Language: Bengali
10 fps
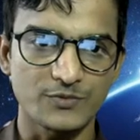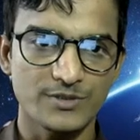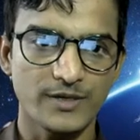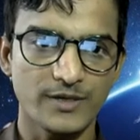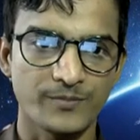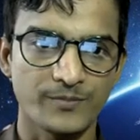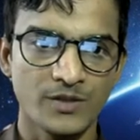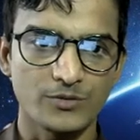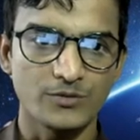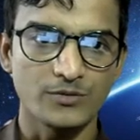তো
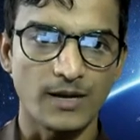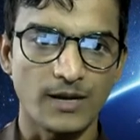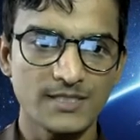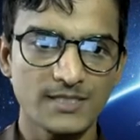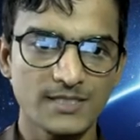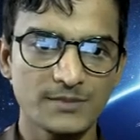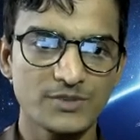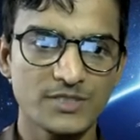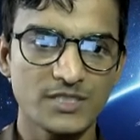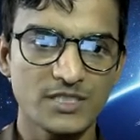আমরা জানি ত্রিভুজের
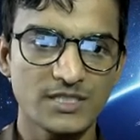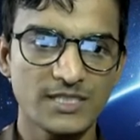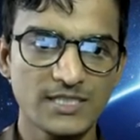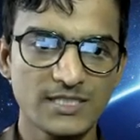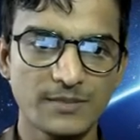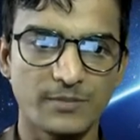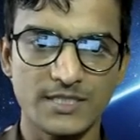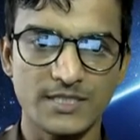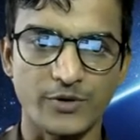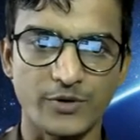তিনটি ভার্টেক্স
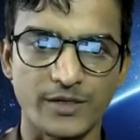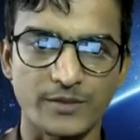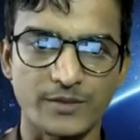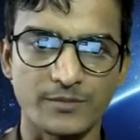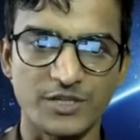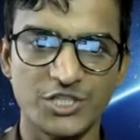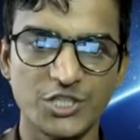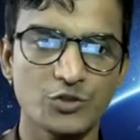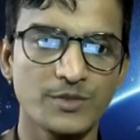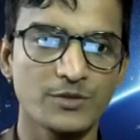পয়েন্ট বা
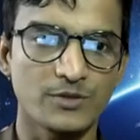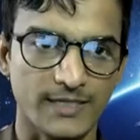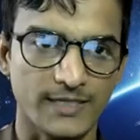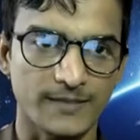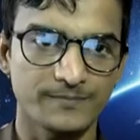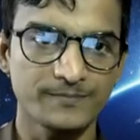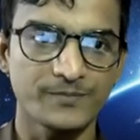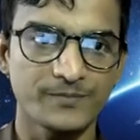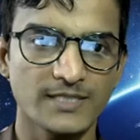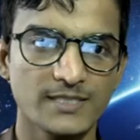শীর্ষবিন্দু থাকে হুম
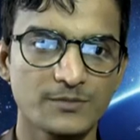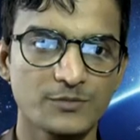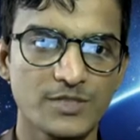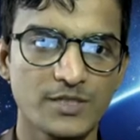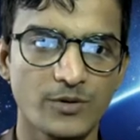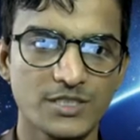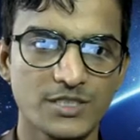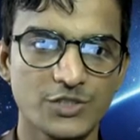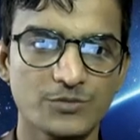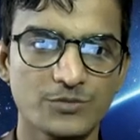একটি ত্রিভুজের কয়টি
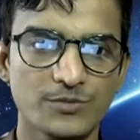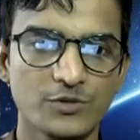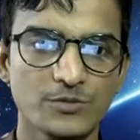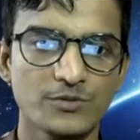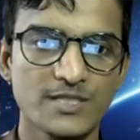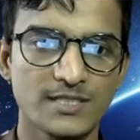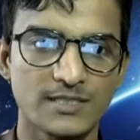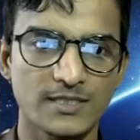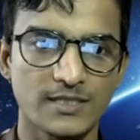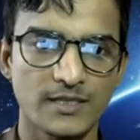শীর্ষবিন্দু বলছি
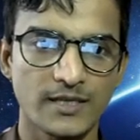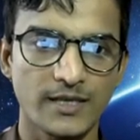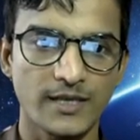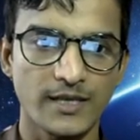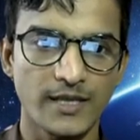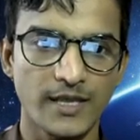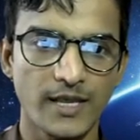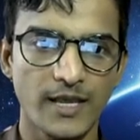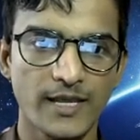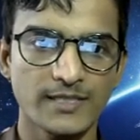তিনটি এই এ
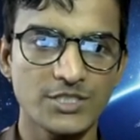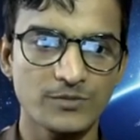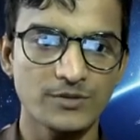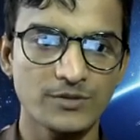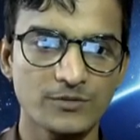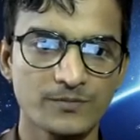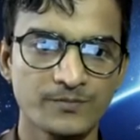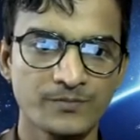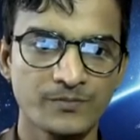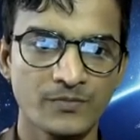একটি শীর্ষবিন্দু
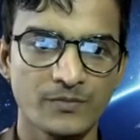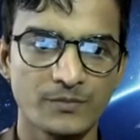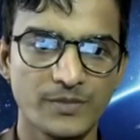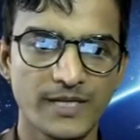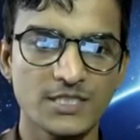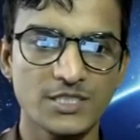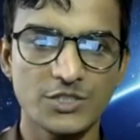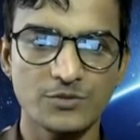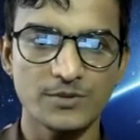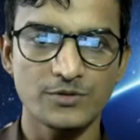বি একটি
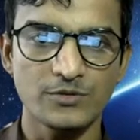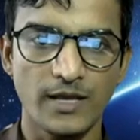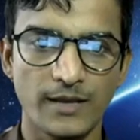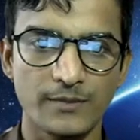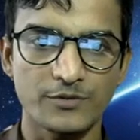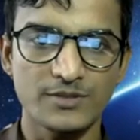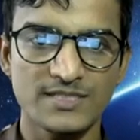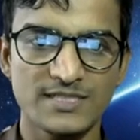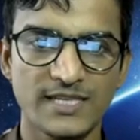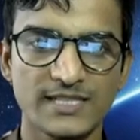শীর্ষবিন্দু এবং
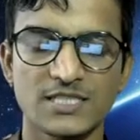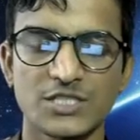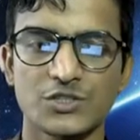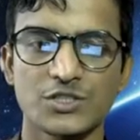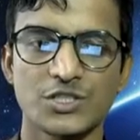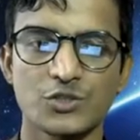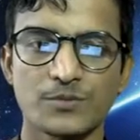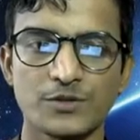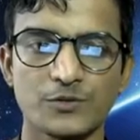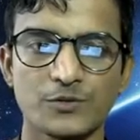সি একটি
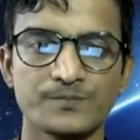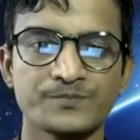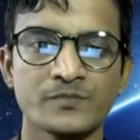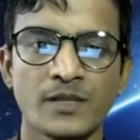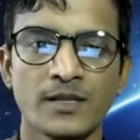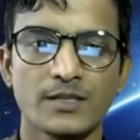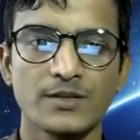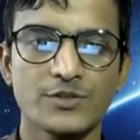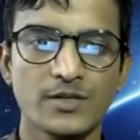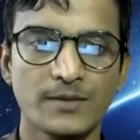শীর্ষবিন্দু
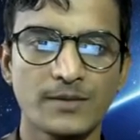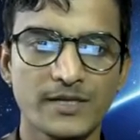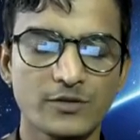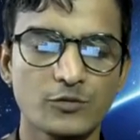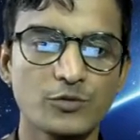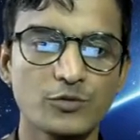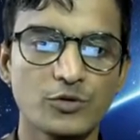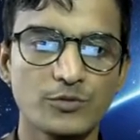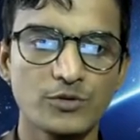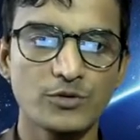তাহলে চলেন আমরা একটা খুব
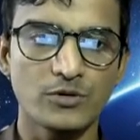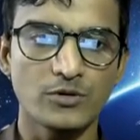গুরুত্বপূর্ণ